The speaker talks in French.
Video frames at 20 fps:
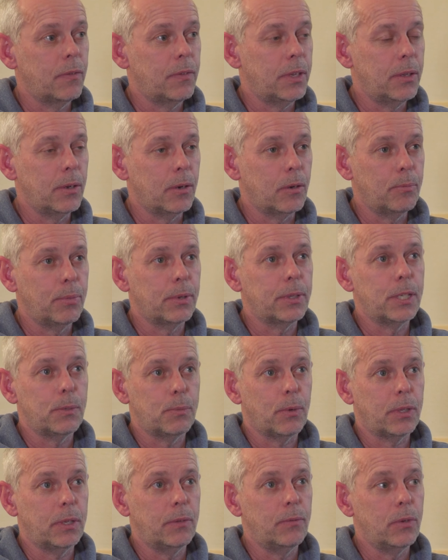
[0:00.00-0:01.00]
évidents pour des
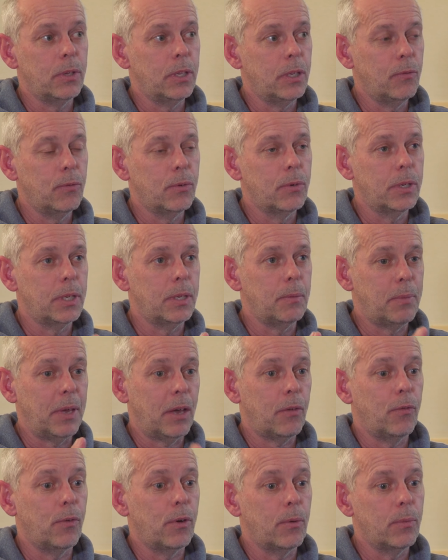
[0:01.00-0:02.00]
sportifs de haut niveau qui
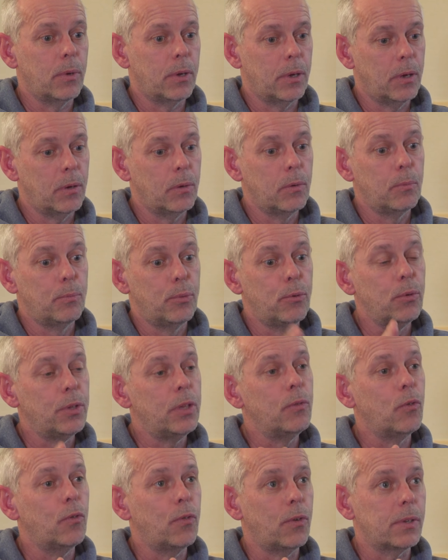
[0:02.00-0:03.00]
performent au plus haut
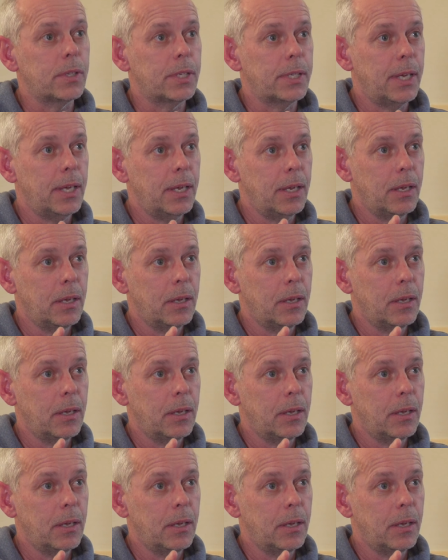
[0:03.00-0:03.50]
niveau français.